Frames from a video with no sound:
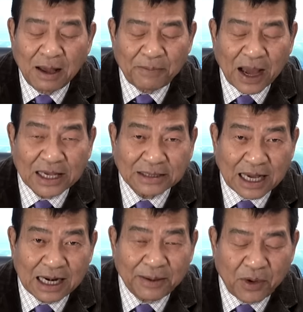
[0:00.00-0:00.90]

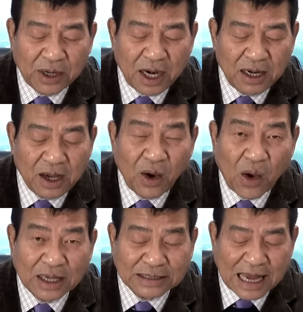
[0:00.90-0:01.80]
Pakistan là một đất nước
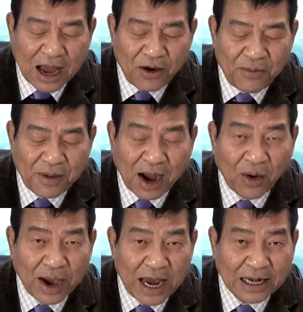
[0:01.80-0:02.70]
Hồi giáo mà
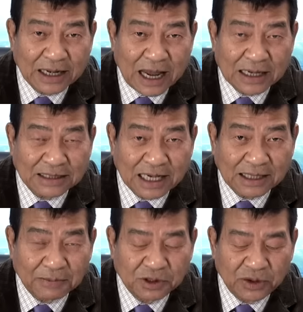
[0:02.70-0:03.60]
hầu hết uh, sắc
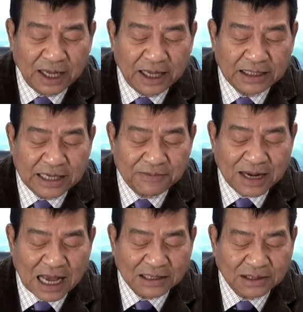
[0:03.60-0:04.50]
tộc Sunni chiếm
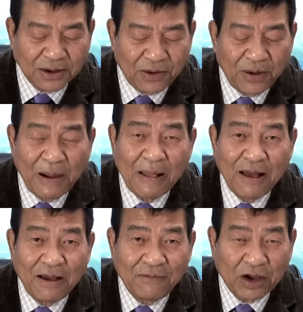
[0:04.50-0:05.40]
đa số
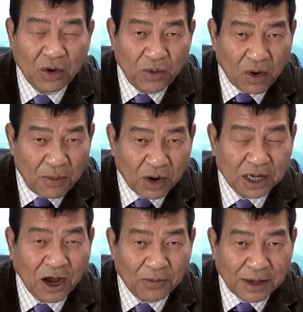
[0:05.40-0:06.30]
và cũng có một
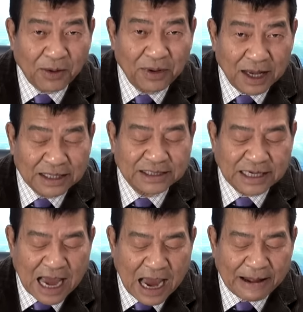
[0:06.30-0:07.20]
cộng đồng người
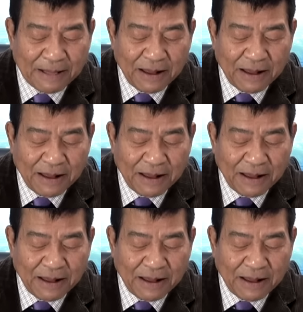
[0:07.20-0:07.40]
Shiite